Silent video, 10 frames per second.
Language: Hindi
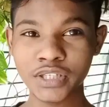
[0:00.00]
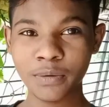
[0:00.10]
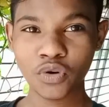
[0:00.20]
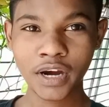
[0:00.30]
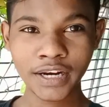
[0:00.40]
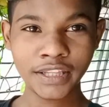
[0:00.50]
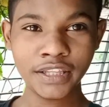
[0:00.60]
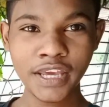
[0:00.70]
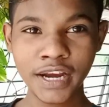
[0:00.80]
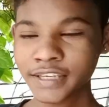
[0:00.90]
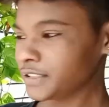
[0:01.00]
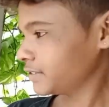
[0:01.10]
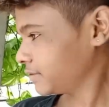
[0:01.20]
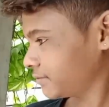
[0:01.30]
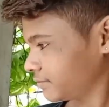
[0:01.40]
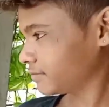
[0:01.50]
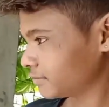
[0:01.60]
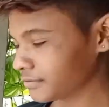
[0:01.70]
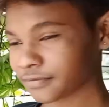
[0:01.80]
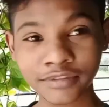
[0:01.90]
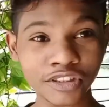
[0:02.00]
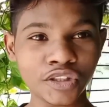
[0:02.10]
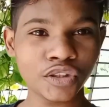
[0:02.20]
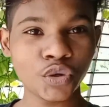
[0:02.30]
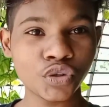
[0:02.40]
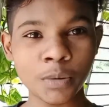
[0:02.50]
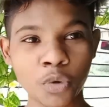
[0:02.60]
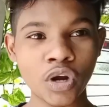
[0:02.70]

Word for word: वो खाना दे दिया गाइस देखो सबको